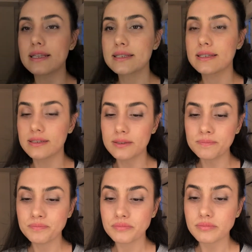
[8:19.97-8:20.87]
sarı,
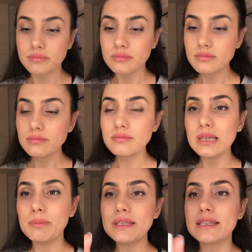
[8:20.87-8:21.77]

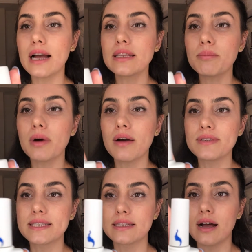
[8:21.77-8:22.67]
bir tane de
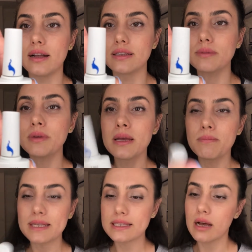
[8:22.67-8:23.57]
mavisini aldım.
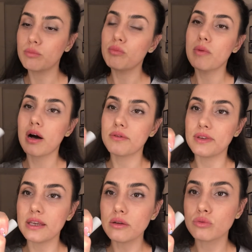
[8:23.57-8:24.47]
Mesela bu
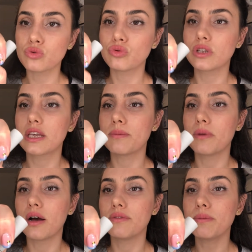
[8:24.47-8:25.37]
maviyi, ucundaki
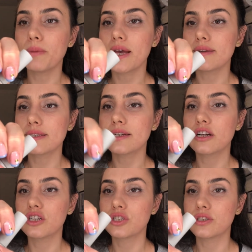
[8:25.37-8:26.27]
maviyi beyazla
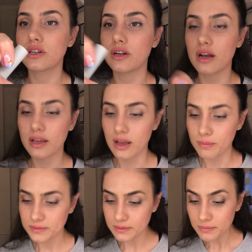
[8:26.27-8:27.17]
karıştırarak
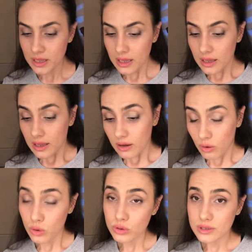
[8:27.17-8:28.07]
yaptım.
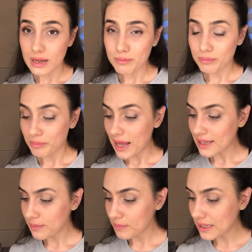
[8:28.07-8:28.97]
O yüzden
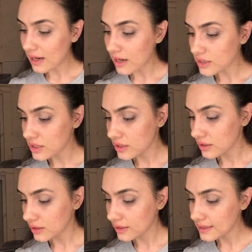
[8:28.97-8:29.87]
belki birkaç
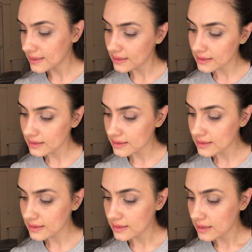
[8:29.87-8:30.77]

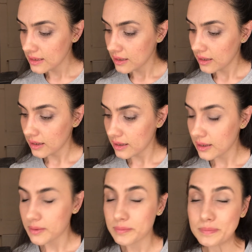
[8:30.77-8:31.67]
istediğiniz e,